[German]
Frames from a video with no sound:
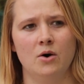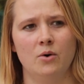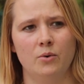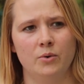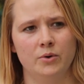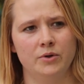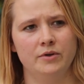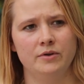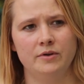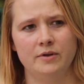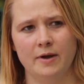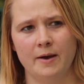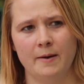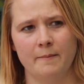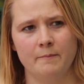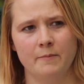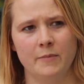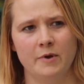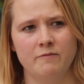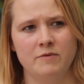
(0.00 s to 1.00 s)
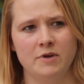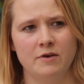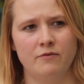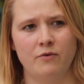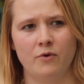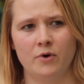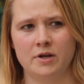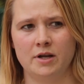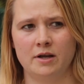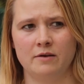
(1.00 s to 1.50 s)
Und ähm, wir
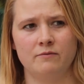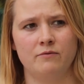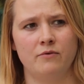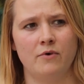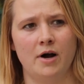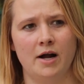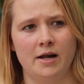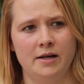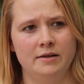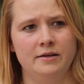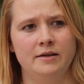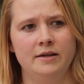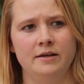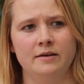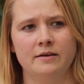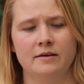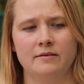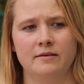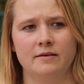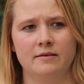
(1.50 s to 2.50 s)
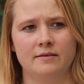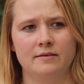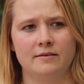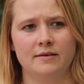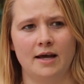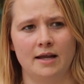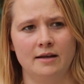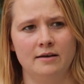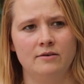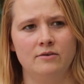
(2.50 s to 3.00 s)
fordern vor allen Dingen, dass das
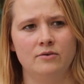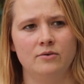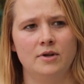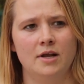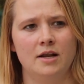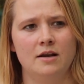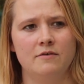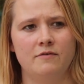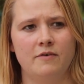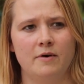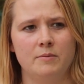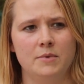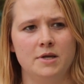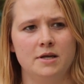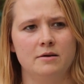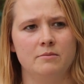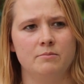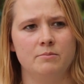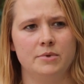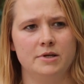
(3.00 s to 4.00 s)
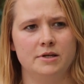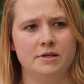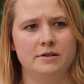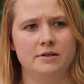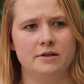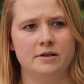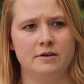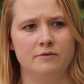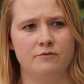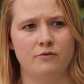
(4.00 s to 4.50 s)
traditionelle
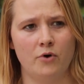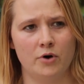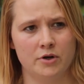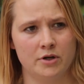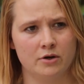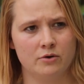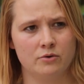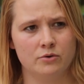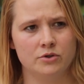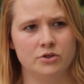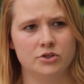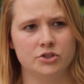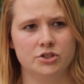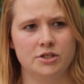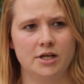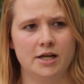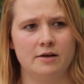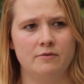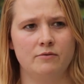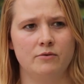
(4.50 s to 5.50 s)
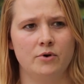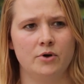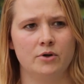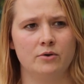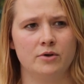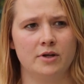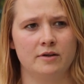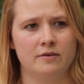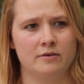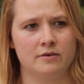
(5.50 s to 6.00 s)
Familienbild in den Vordergrund gestellt
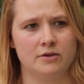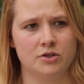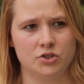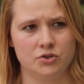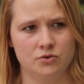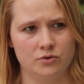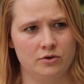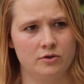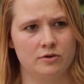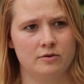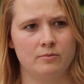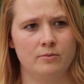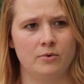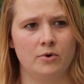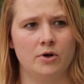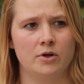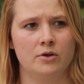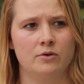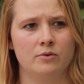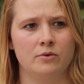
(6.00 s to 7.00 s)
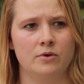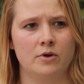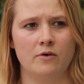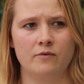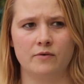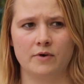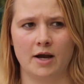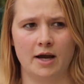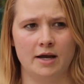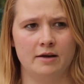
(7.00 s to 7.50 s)
wird und dass es geschützt wird und
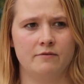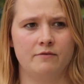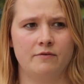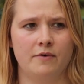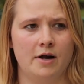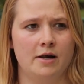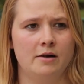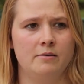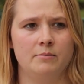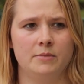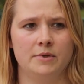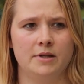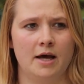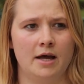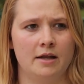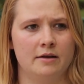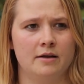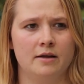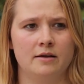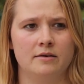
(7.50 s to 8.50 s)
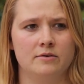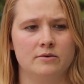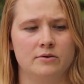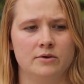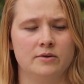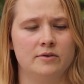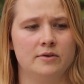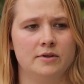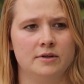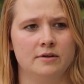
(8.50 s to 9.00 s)
auf keinen Fall mit anderen
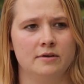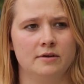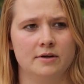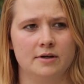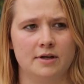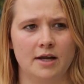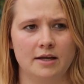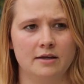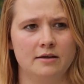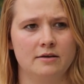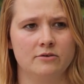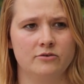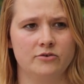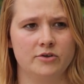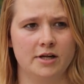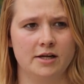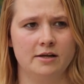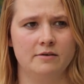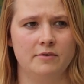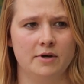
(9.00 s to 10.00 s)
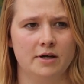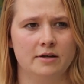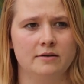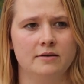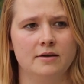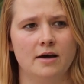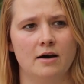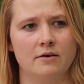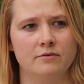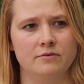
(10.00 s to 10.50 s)
Irrsinn gleichgestellt
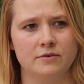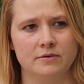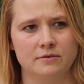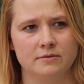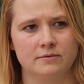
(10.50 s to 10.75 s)
werden darf.